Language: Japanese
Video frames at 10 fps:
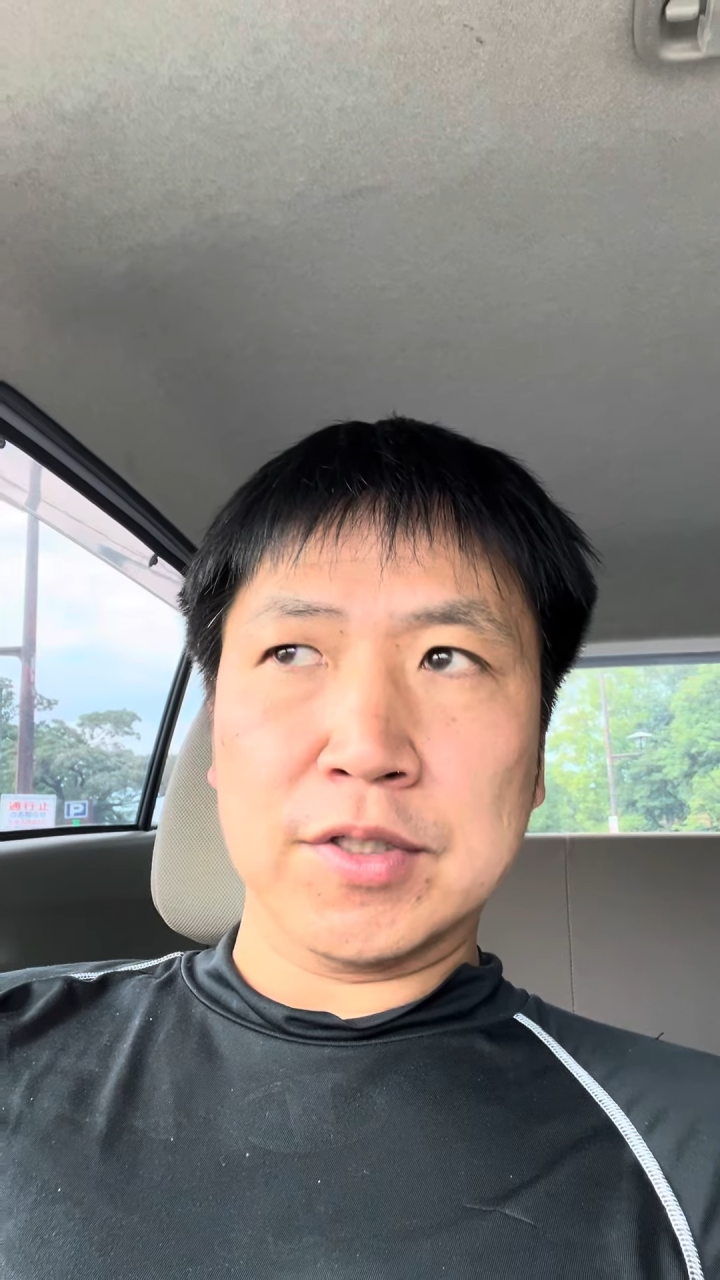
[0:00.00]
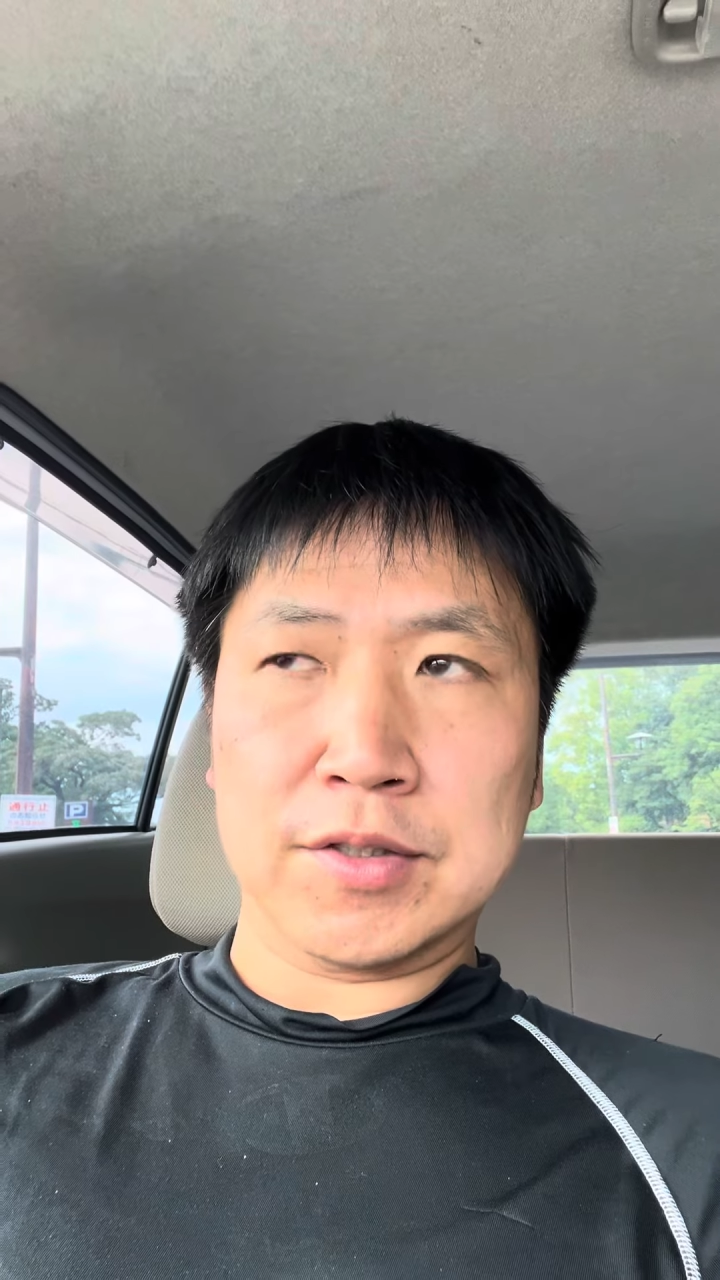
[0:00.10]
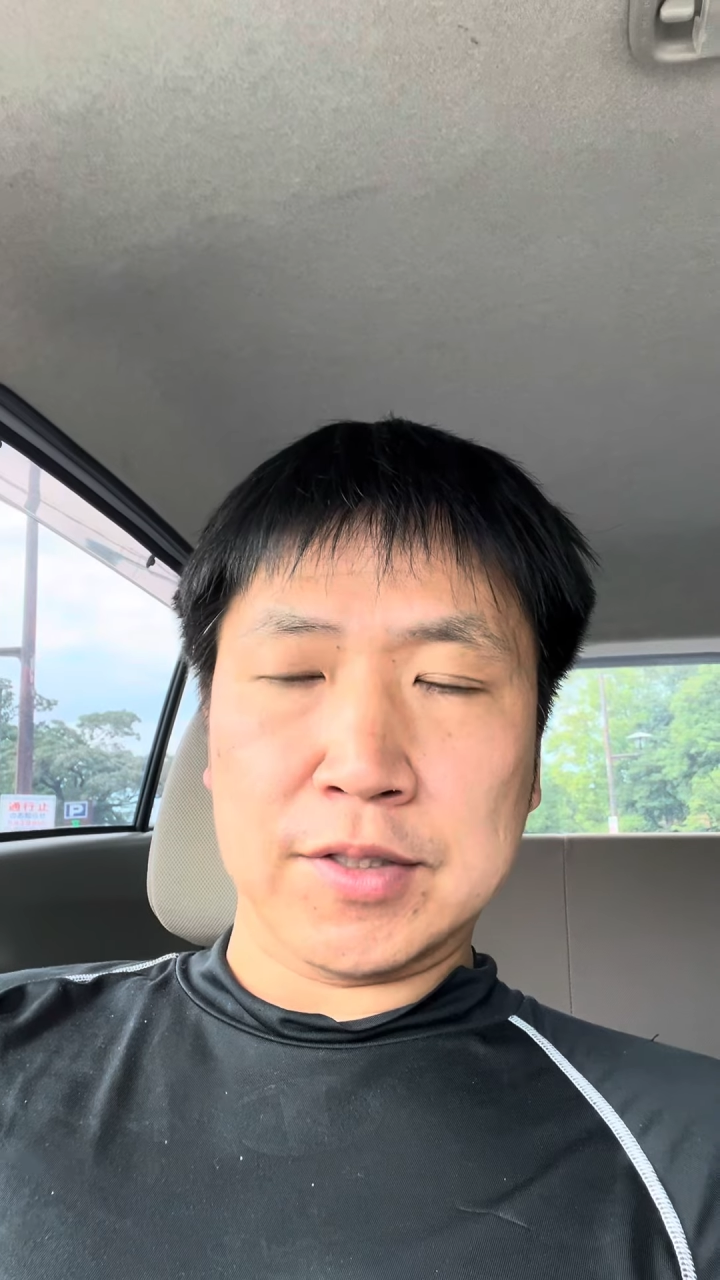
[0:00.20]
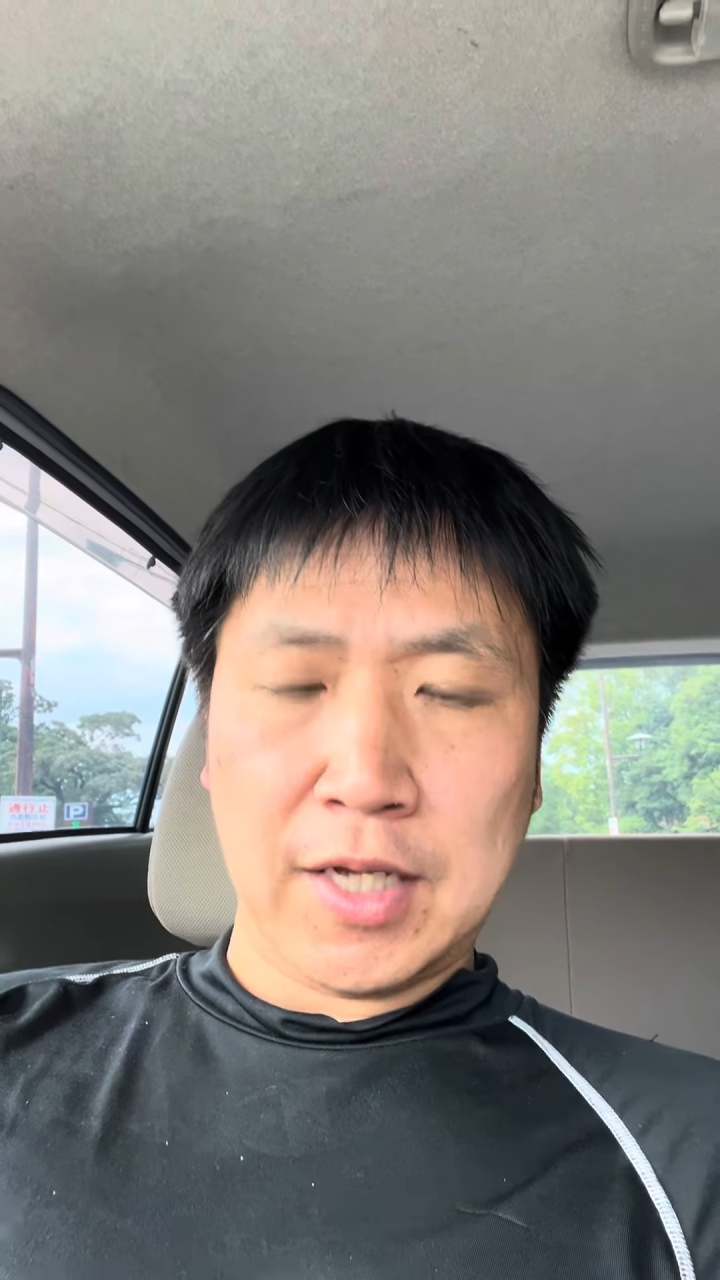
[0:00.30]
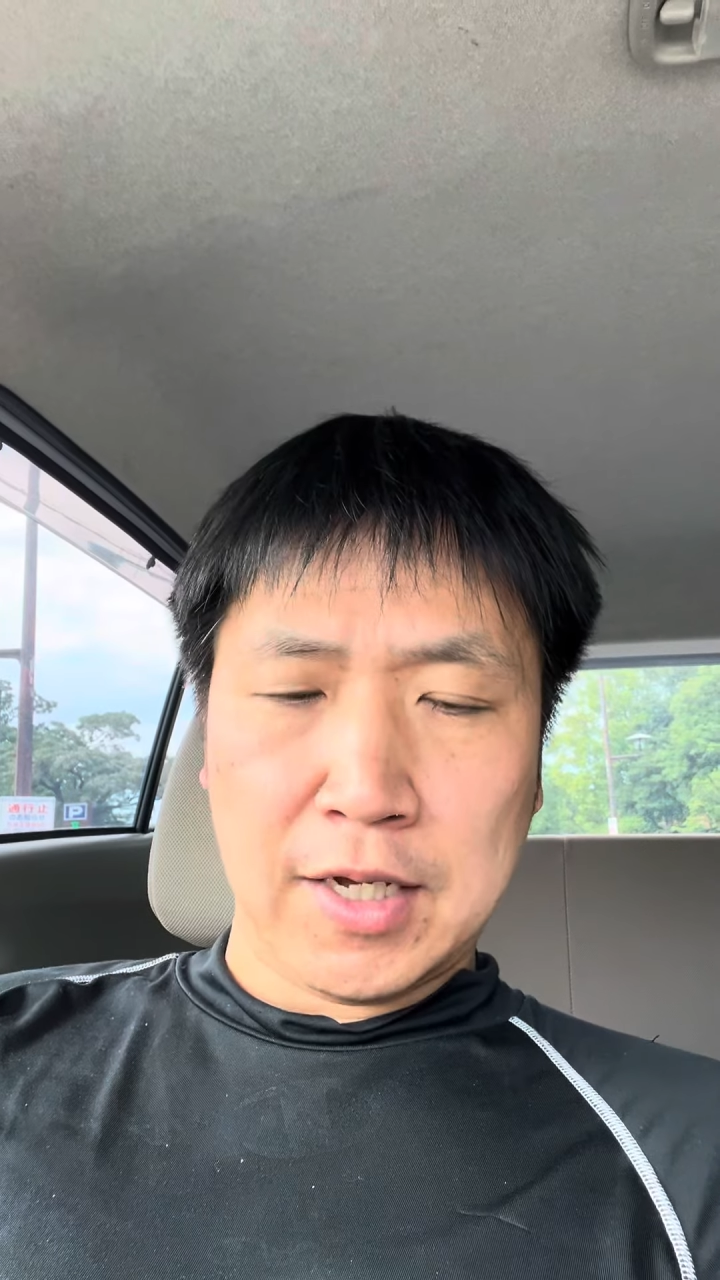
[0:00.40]
で
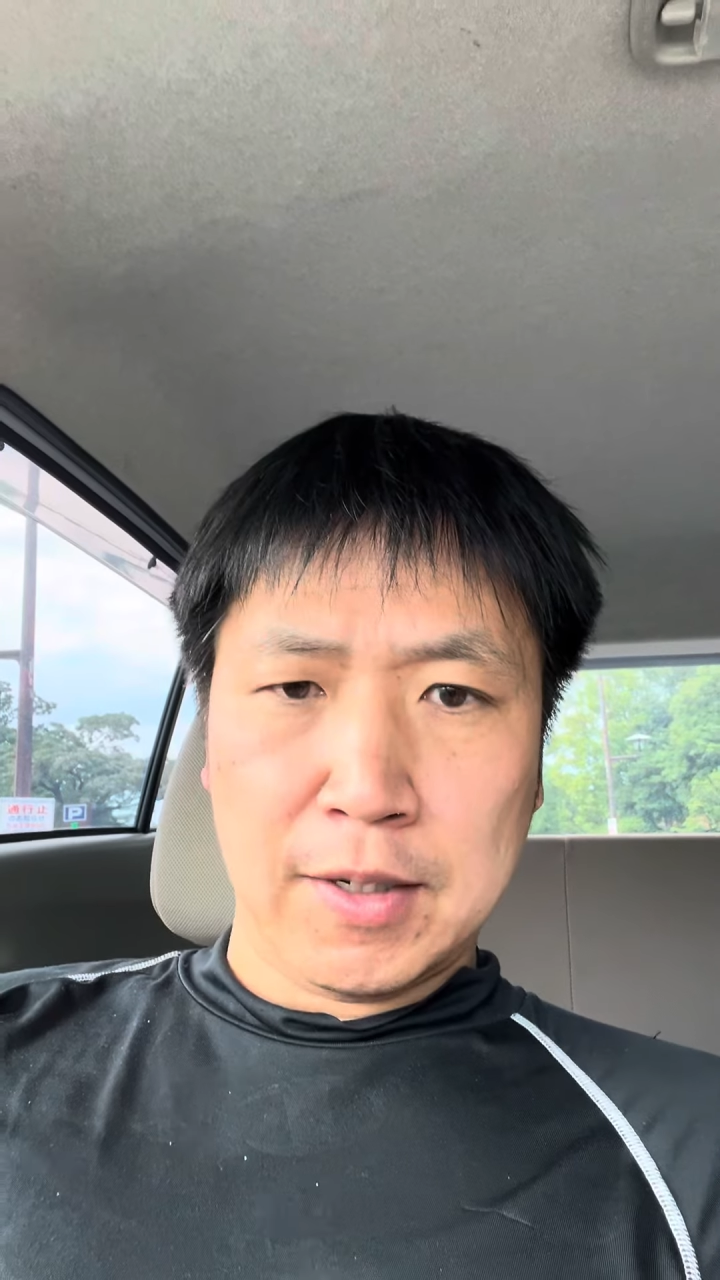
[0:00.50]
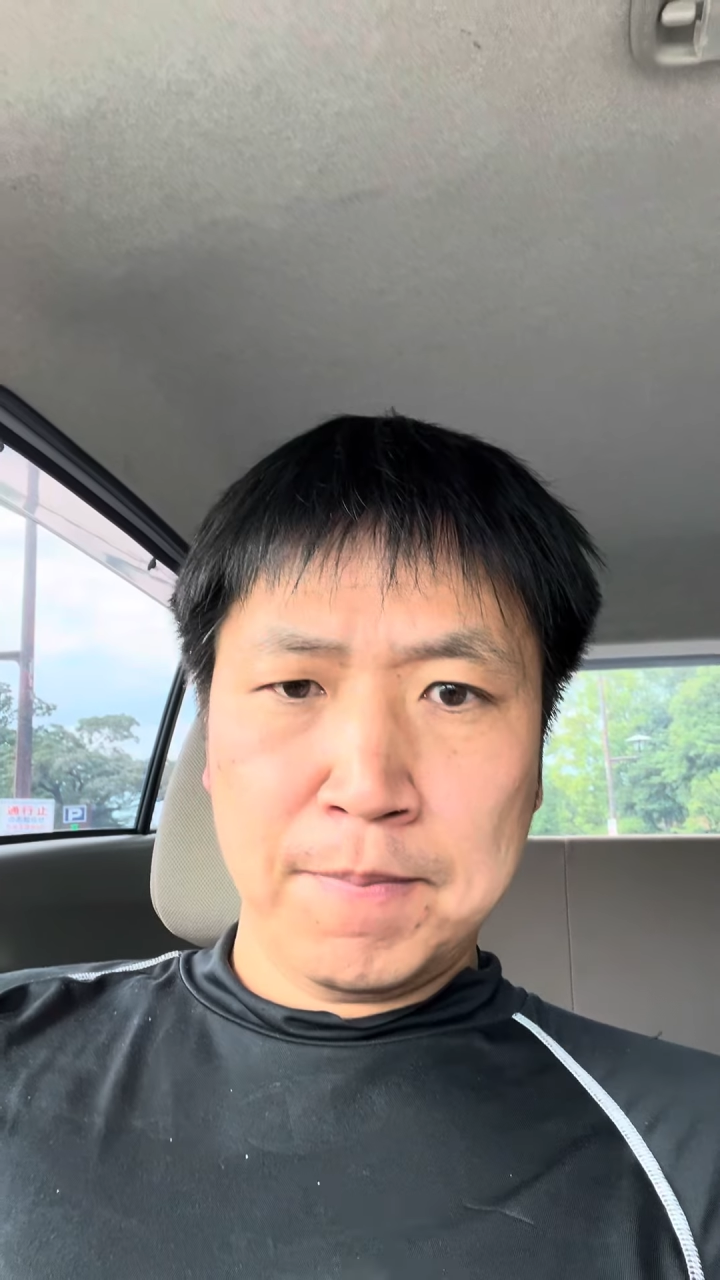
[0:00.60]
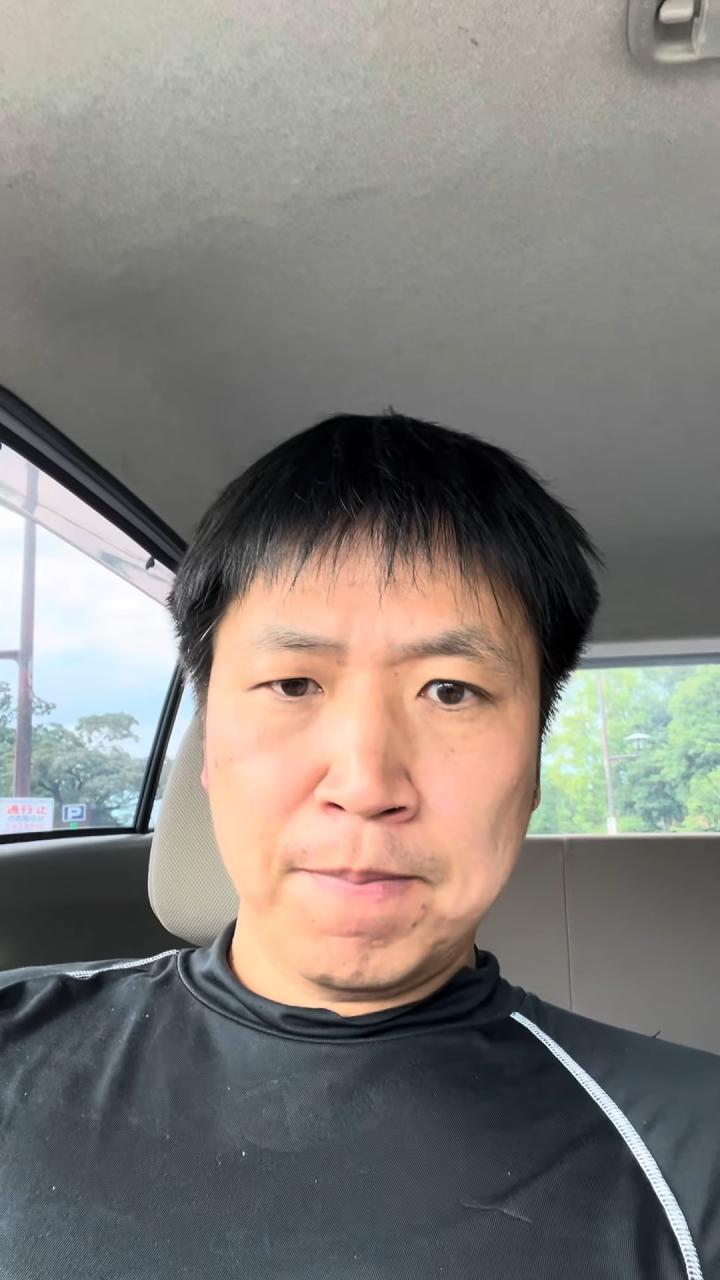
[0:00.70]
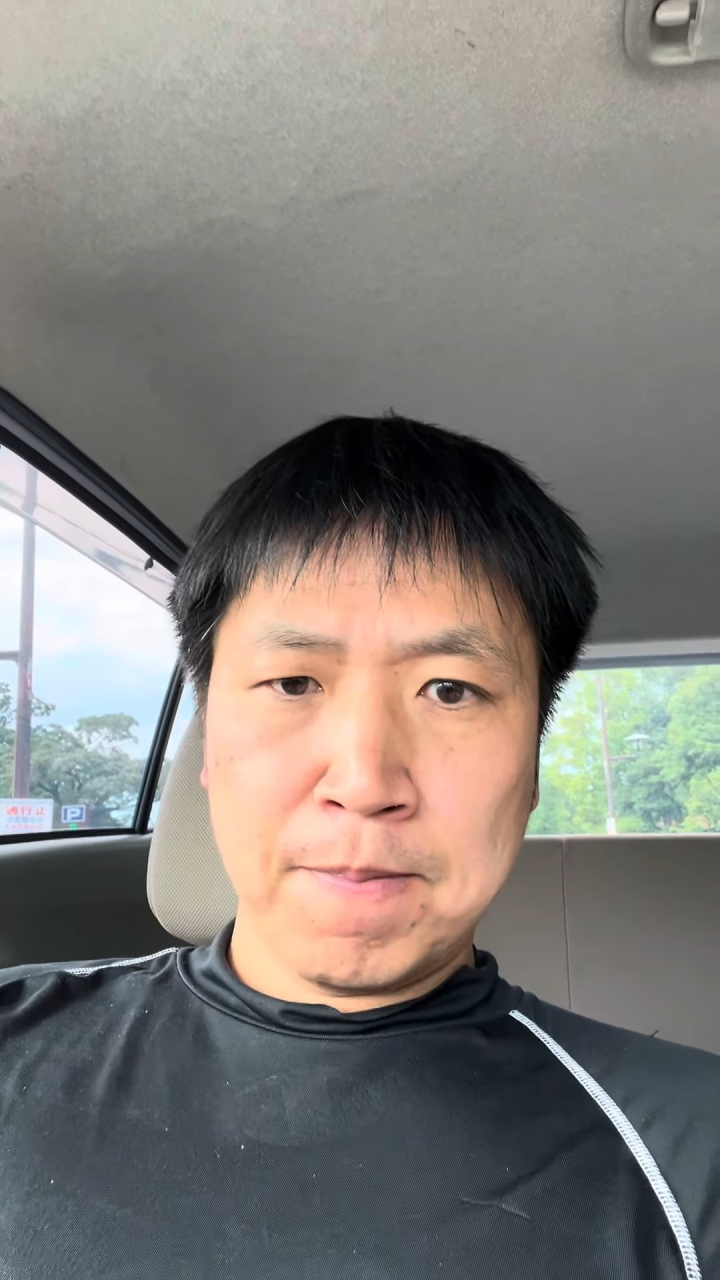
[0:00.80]
すが、